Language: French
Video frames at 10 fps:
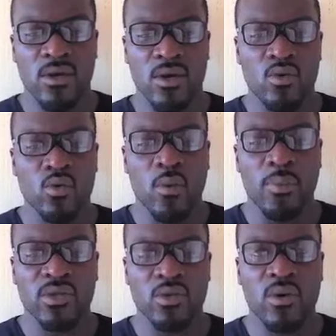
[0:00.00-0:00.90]
Nous
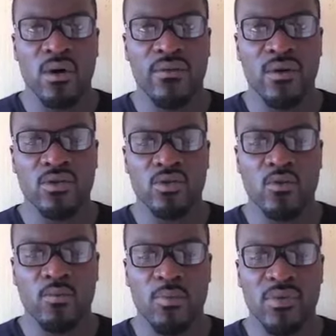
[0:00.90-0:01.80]
représentons en France une
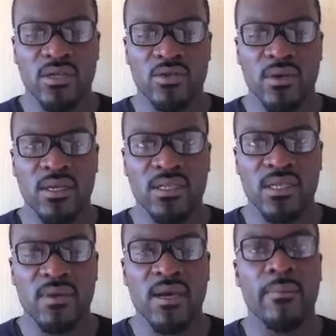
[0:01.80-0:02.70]
population
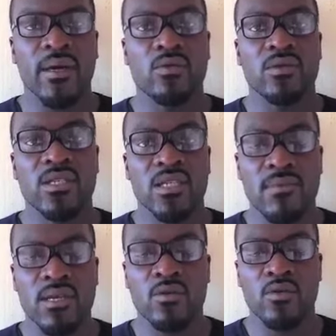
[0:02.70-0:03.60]
estimée à près de 10
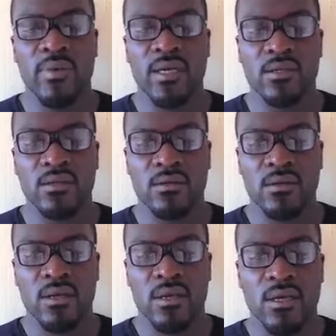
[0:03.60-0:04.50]
millions de personnes.
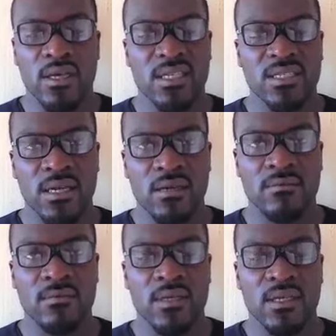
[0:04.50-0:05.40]
Et ça,
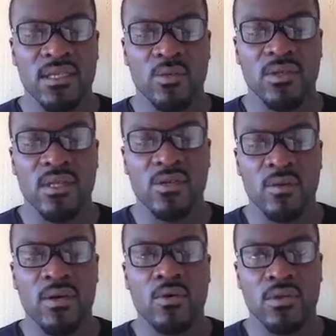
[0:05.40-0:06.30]
ça doit désormais
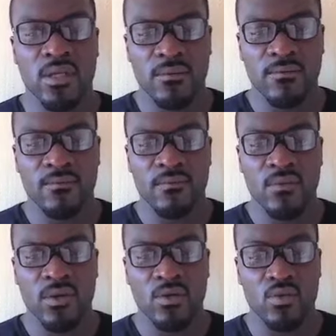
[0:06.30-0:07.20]
compter.
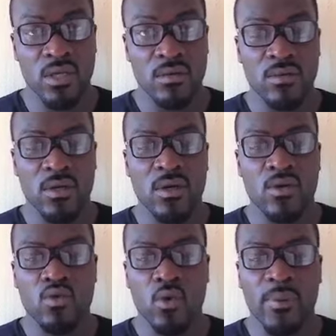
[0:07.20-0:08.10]
Oui, nous
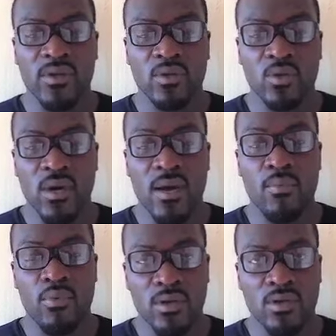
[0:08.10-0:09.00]
représentons un
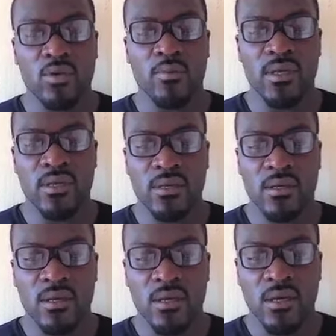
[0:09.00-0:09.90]
poids dans ce pays
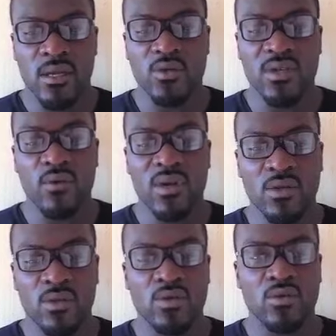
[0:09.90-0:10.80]
et nous avons
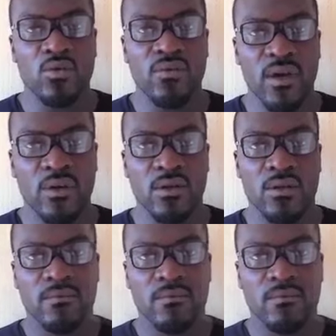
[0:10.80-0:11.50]
l'intention de nous faire entendre.